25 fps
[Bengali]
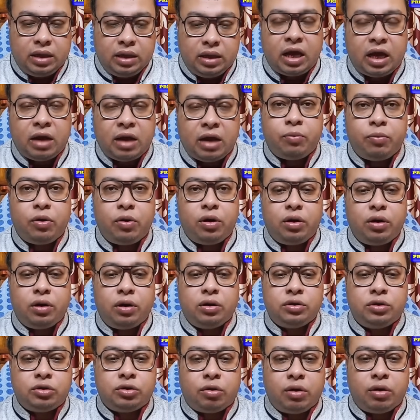তারপর
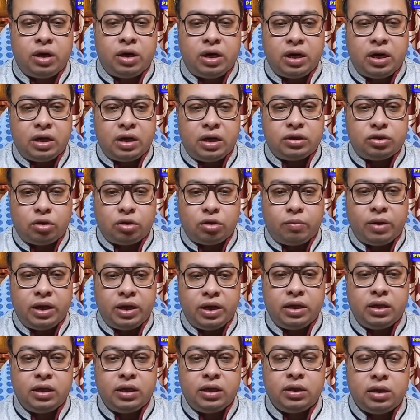জওয়ানরা
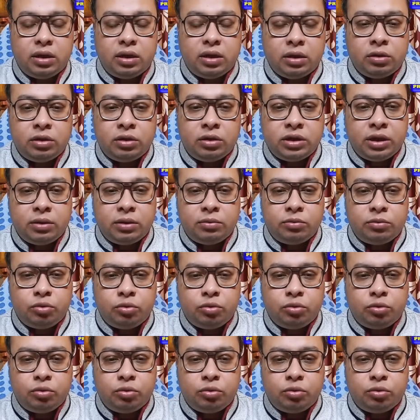সবাই যে